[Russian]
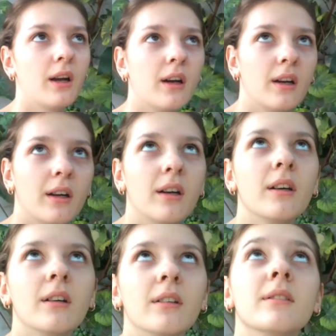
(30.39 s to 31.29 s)

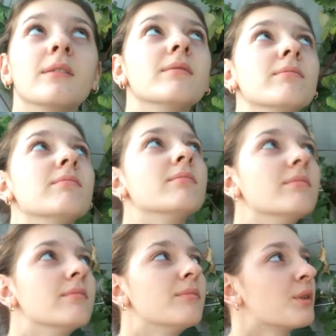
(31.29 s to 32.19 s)
А,
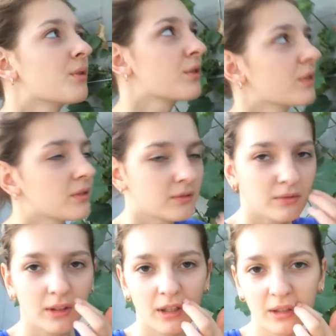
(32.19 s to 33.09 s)
потому что
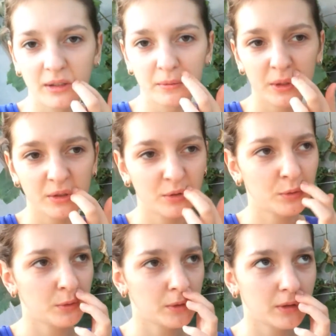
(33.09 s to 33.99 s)
реально мне
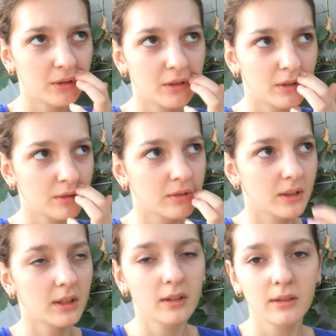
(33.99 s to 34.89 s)
скучно, нечего
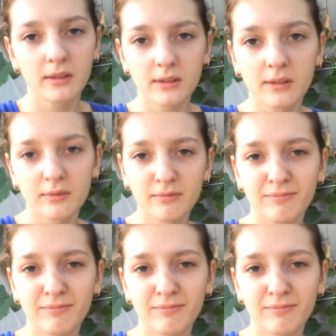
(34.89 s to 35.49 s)
делать.